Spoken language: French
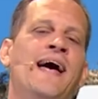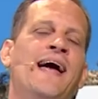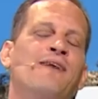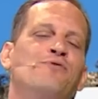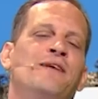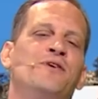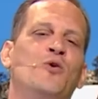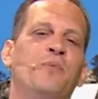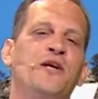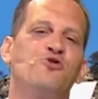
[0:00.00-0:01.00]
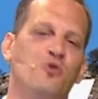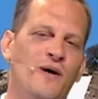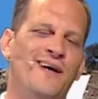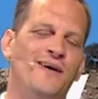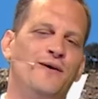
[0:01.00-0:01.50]
Hein, vous l'avez compris, je
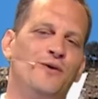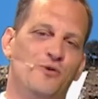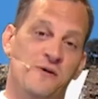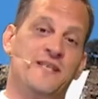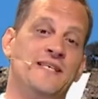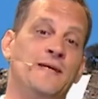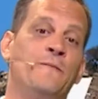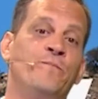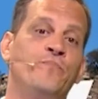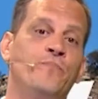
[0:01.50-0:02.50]
crois. Euh, non, non, mais attendez, ça n'a